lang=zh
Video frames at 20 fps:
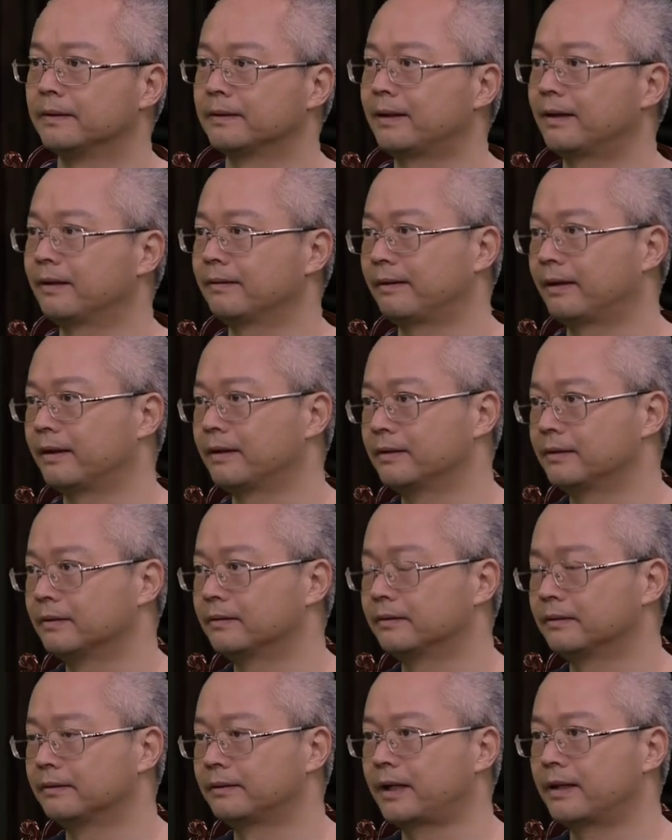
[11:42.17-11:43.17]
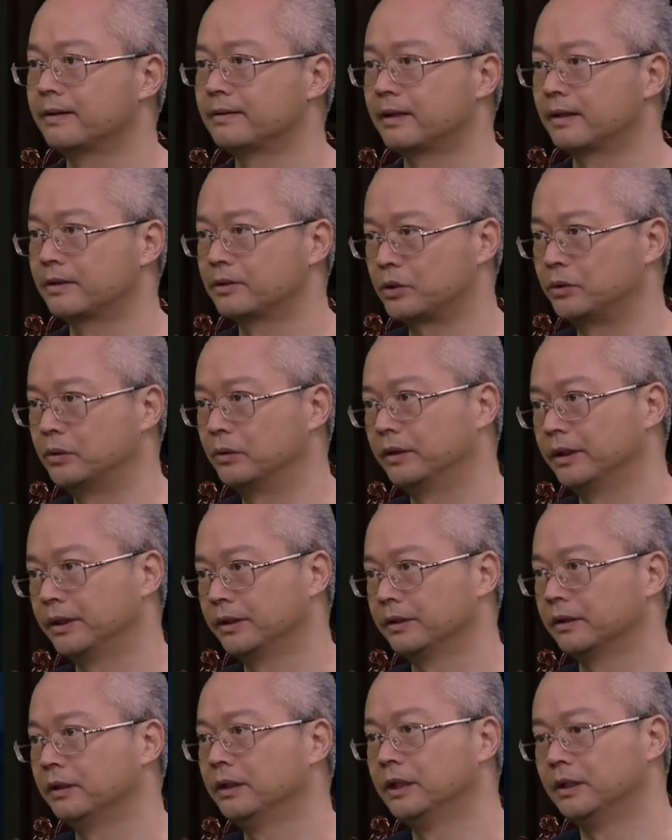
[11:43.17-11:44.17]
他在他在从那
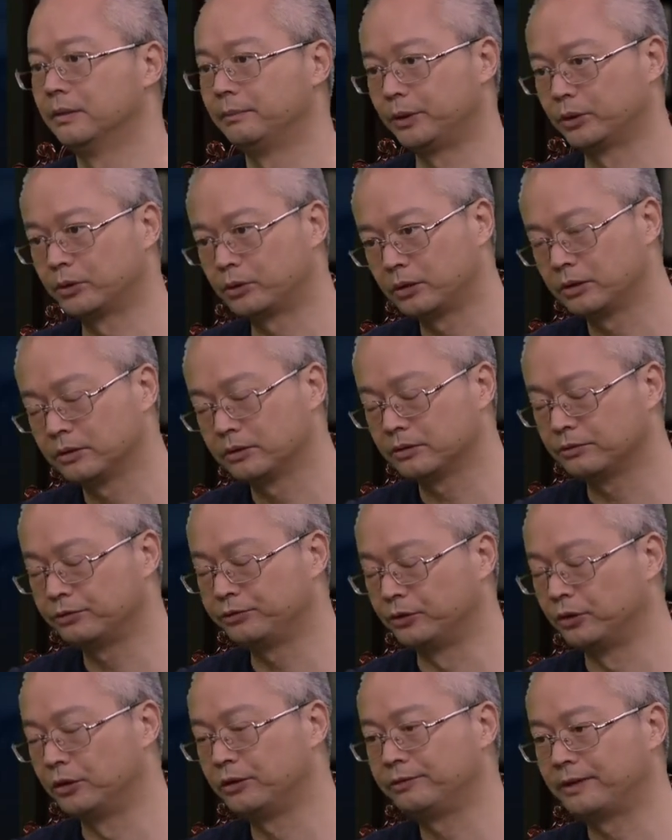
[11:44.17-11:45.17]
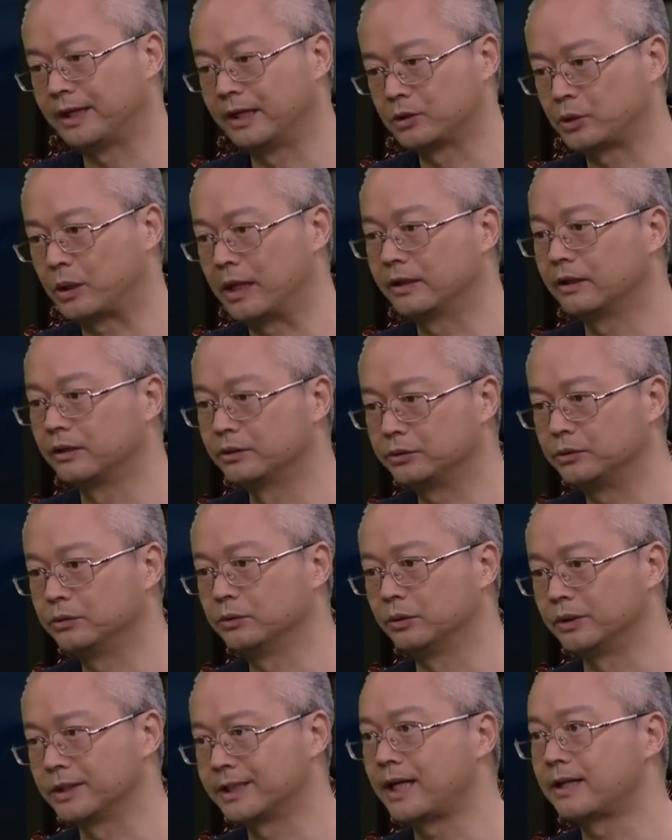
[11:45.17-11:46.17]
个比如说佛法传到中
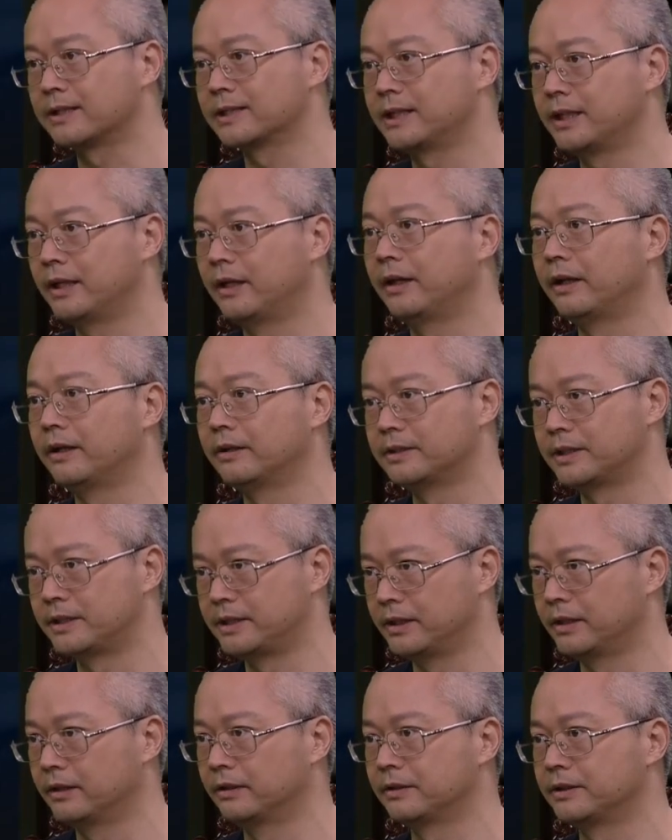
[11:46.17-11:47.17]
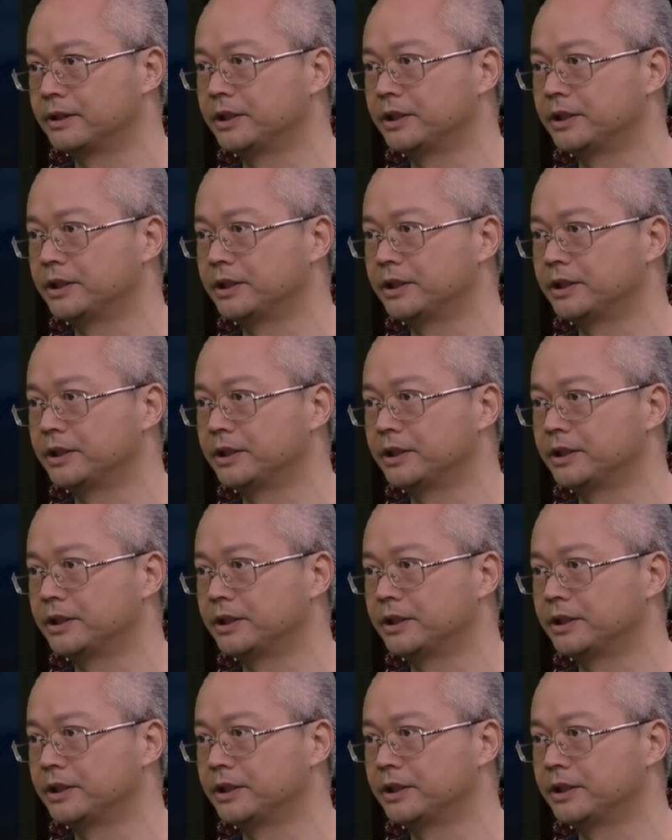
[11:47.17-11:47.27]
国上千年间，